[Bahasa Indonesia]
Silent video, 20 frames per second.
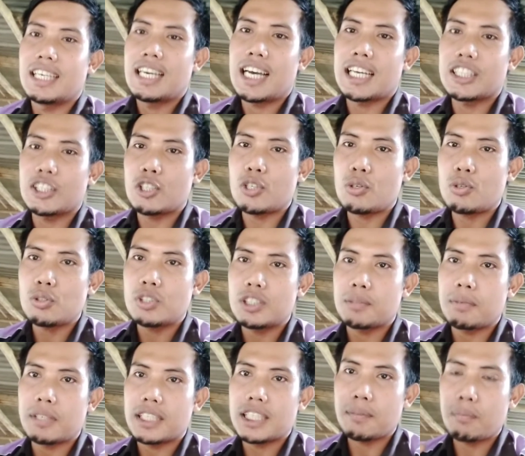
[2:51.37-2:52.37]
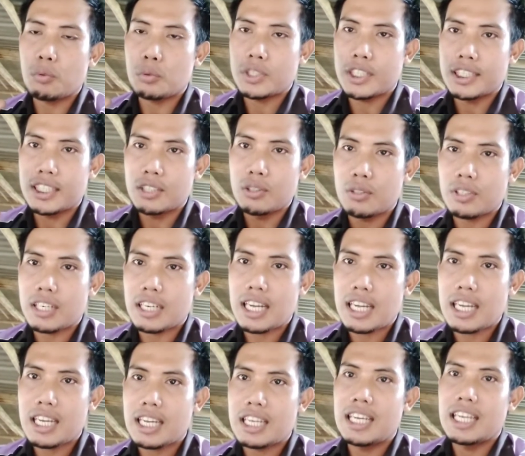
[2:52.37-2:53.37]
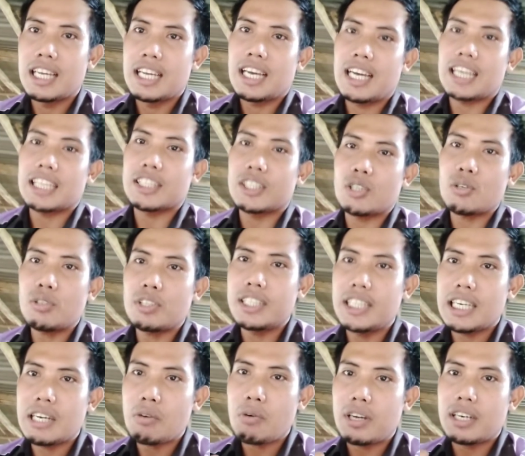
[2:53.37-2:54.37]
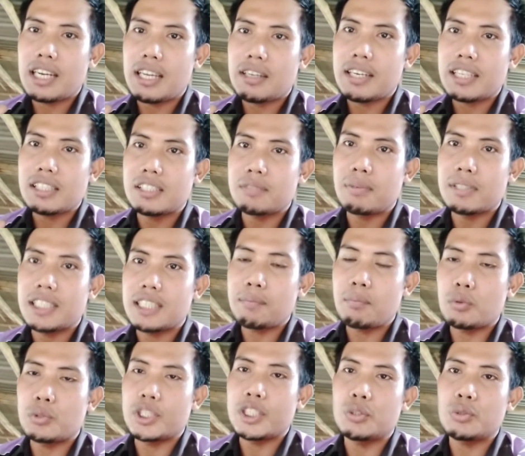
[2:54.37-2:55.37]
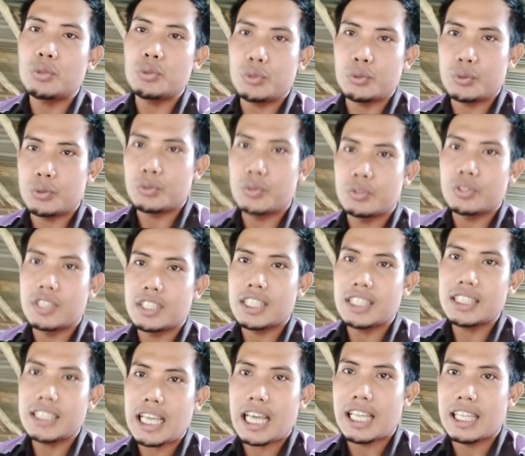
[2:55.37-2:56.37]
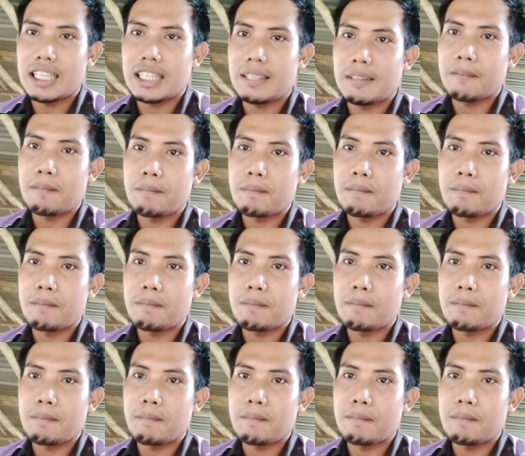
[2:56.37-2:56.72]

atau seperti putih telur kah atau dia warnanya seperti putih susu, kental.